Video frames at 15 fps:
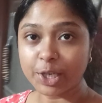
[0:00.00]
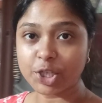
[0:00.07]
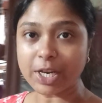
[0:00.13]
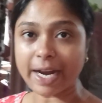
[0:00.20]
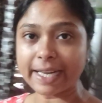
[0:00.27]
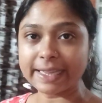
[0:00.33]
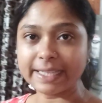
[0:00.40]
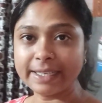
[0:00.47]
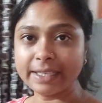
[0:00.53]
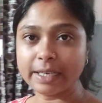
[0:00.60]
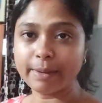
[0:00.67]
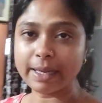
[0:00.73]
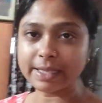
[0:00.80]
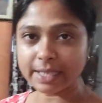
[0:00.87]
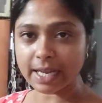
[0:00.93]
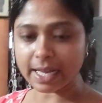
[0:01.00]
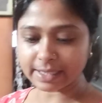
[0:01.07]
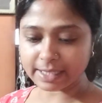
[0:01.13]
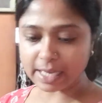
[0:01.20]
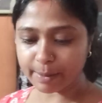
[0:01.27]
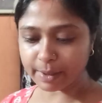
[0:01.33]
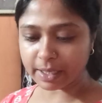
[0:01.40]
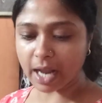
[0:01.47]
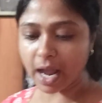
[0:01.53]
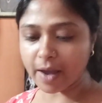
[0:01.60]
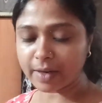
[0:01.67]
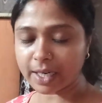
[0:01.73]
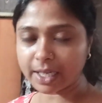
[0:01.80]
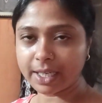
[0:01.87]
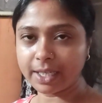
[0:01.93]
সাড়ে তিনটে বাজে আজকে আমার
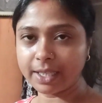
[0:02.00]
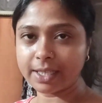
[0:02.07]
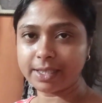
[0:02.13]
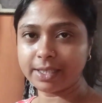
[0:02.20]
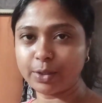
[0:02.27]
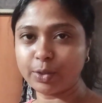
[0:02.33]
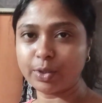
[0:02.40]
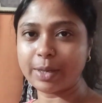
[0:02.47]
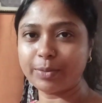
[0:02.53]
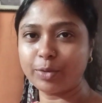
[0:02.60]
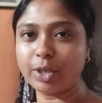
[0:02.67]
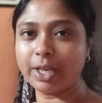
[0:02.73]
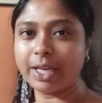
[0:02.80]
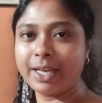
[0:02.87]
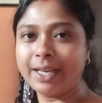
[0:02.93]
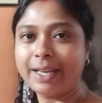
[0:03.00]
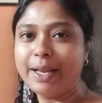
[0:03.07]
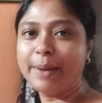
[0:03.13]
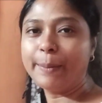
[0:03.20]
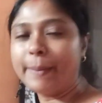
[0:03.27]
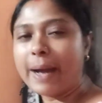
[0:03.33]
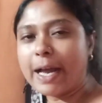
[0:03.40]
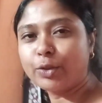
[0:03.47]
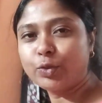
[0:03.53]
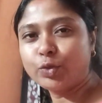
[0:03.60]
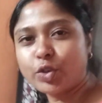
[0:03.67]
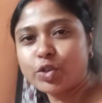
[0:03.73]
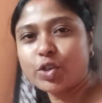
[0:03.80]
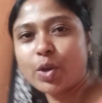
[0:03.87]
খাবার খিদে ছিল না বলে মা দুটোর